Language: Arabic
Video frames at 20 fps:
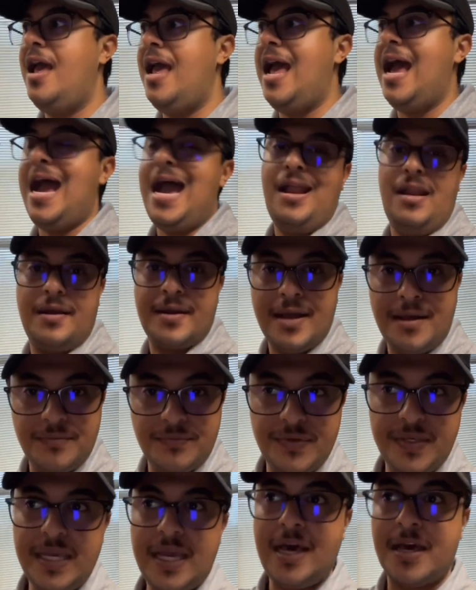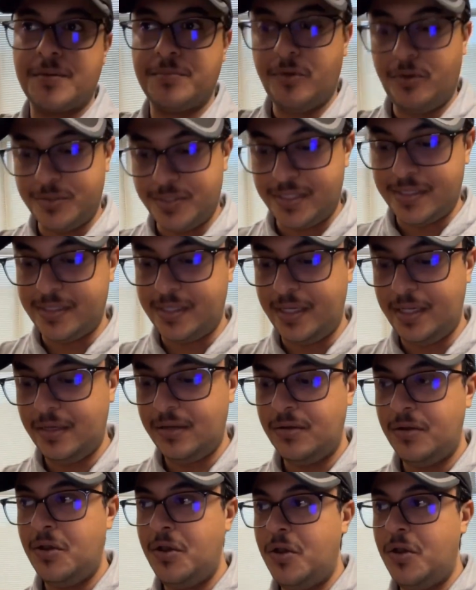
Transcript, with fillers: اعلى رام فيها 64